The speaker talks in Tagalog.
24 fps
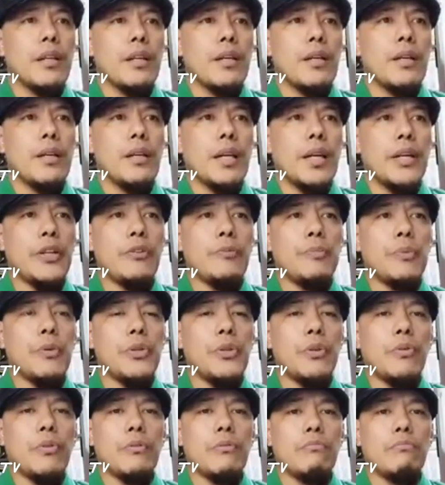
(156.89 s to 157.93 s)
uh, ngayon po
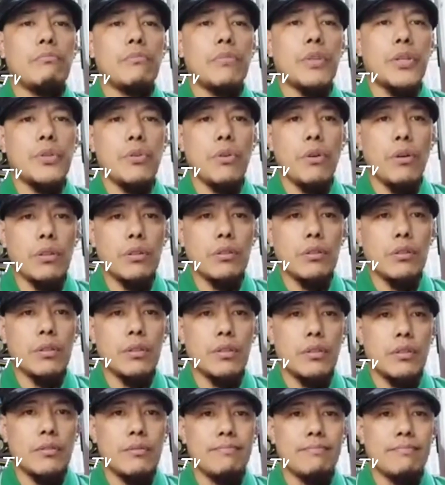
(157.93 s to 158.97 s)
yung result
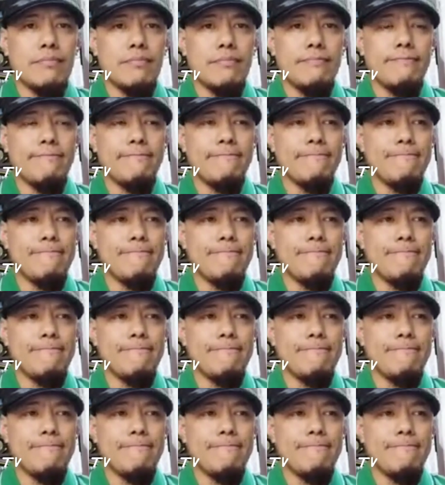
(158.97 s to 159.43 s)
nung